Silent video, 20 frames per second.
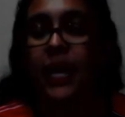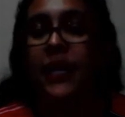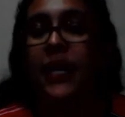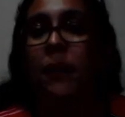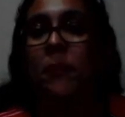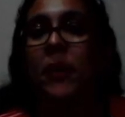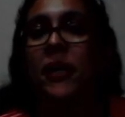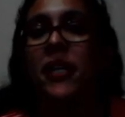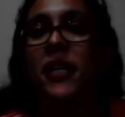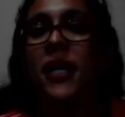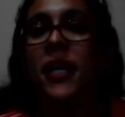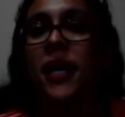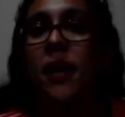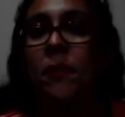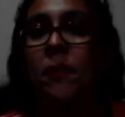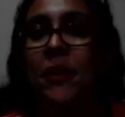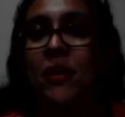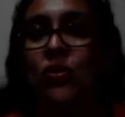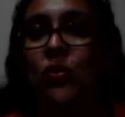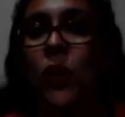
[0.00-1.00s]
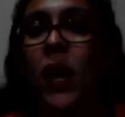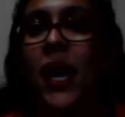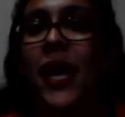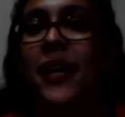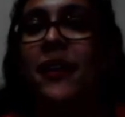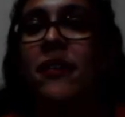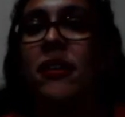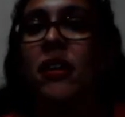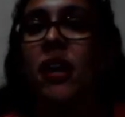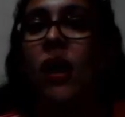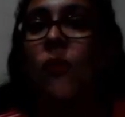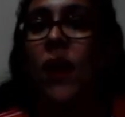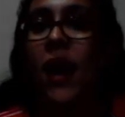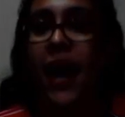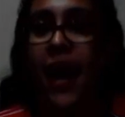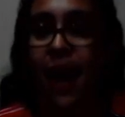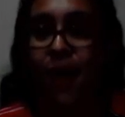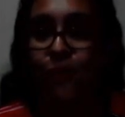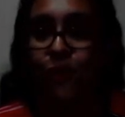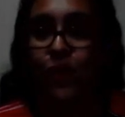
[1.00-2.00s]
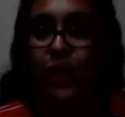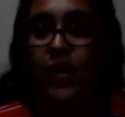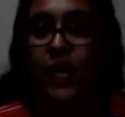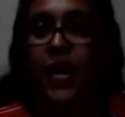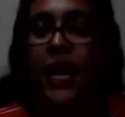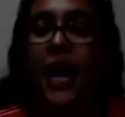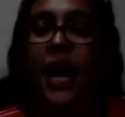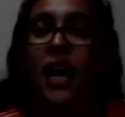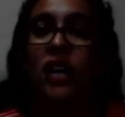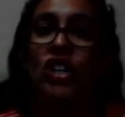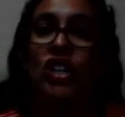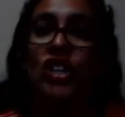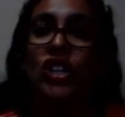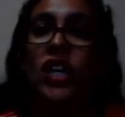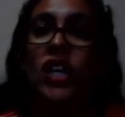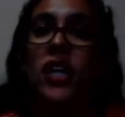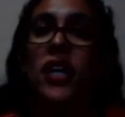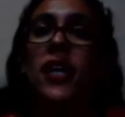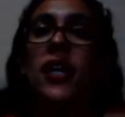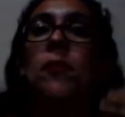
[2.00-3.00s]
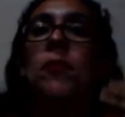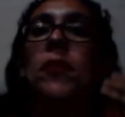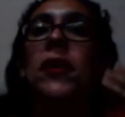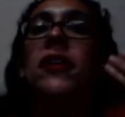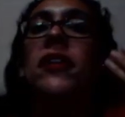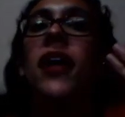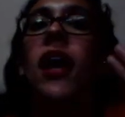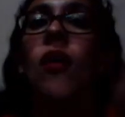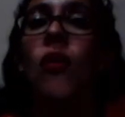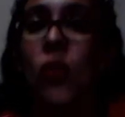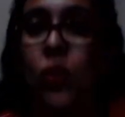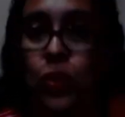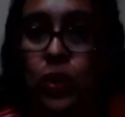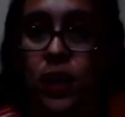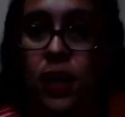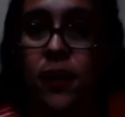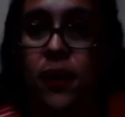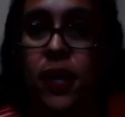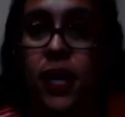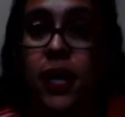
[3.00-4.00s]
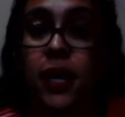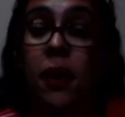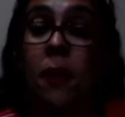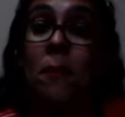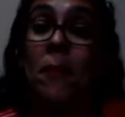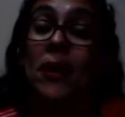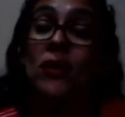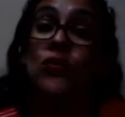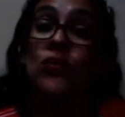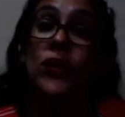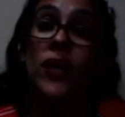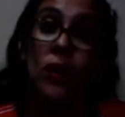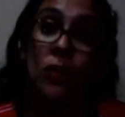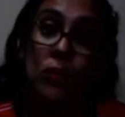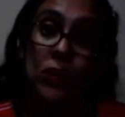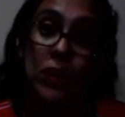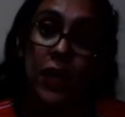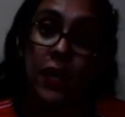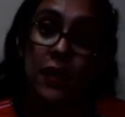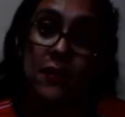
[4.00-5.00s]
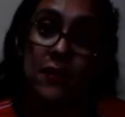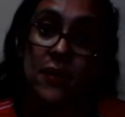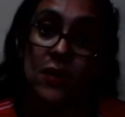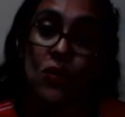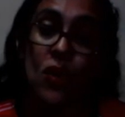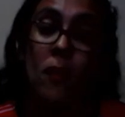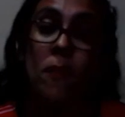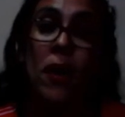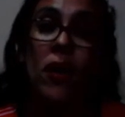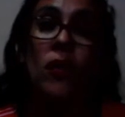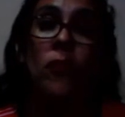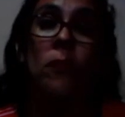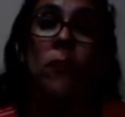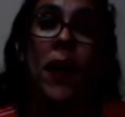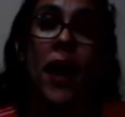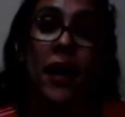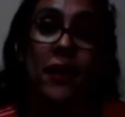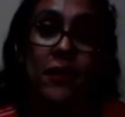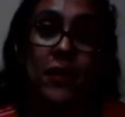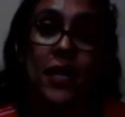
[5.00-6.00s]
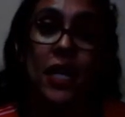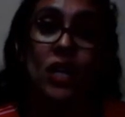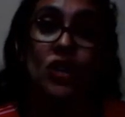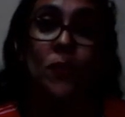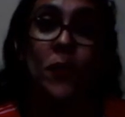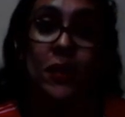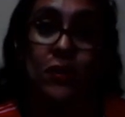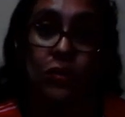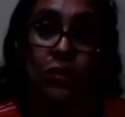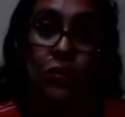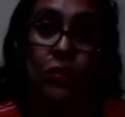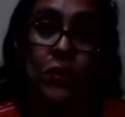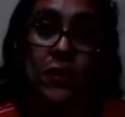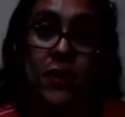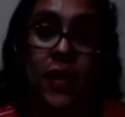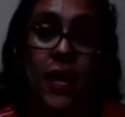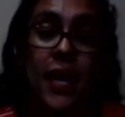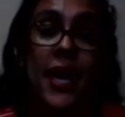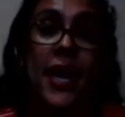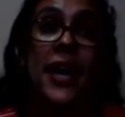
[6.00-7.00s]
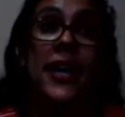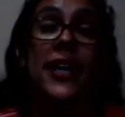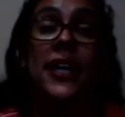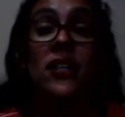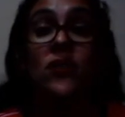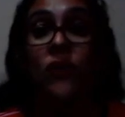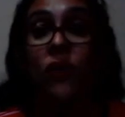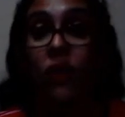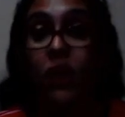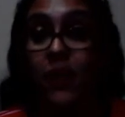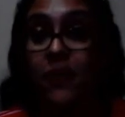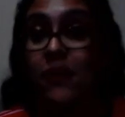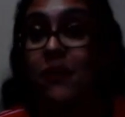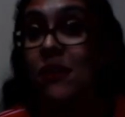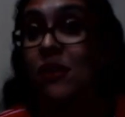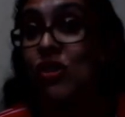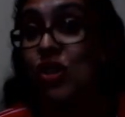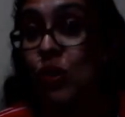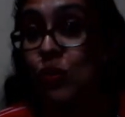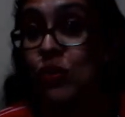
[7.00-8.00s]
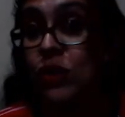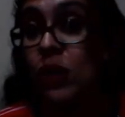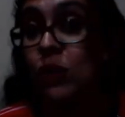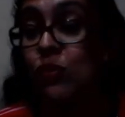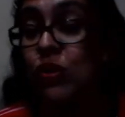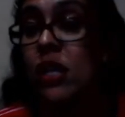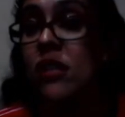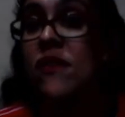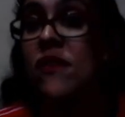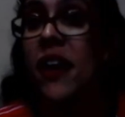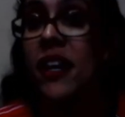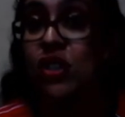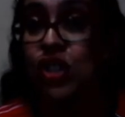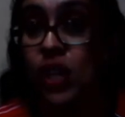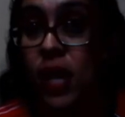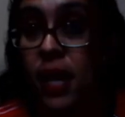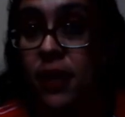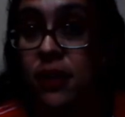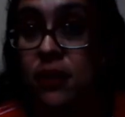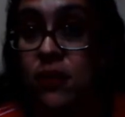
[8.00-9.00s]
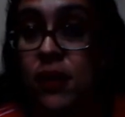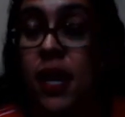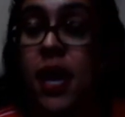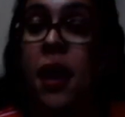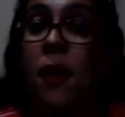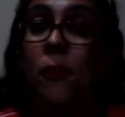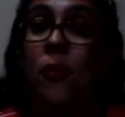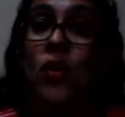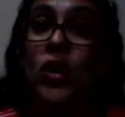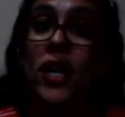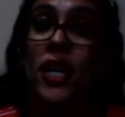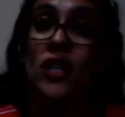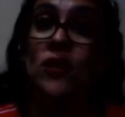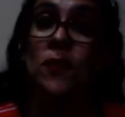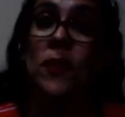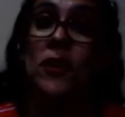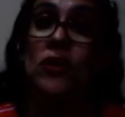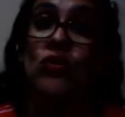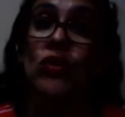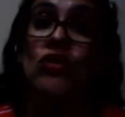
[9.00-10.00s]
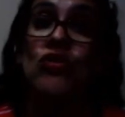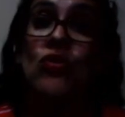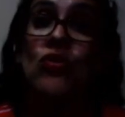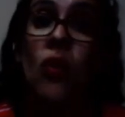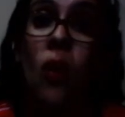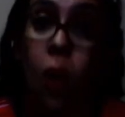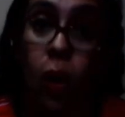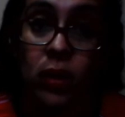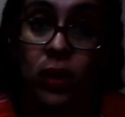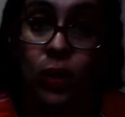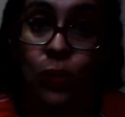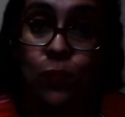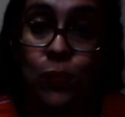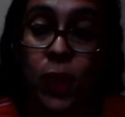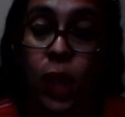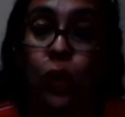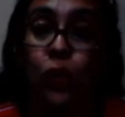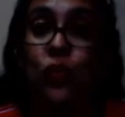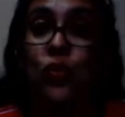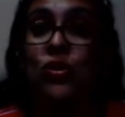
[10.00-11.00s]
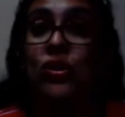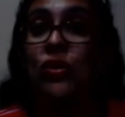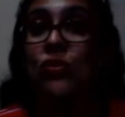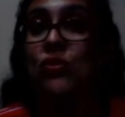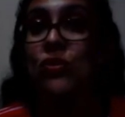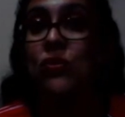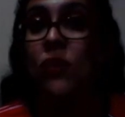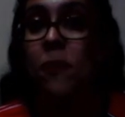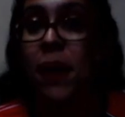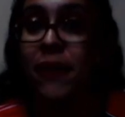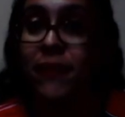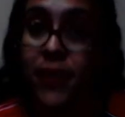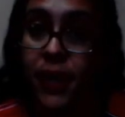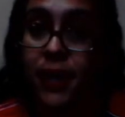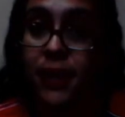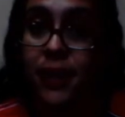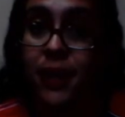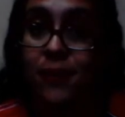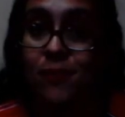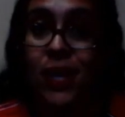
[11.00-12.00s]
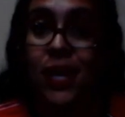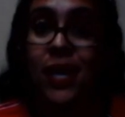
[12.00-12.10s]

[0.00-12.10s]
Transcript: Na medida que a pessoa retirar uma árvore, a gente teria que plantar outra. Mas o que acontece com a maior parte das pessoas é que as florestas estão sendo devastadas porque as pessoas cortam, usam sua madeira,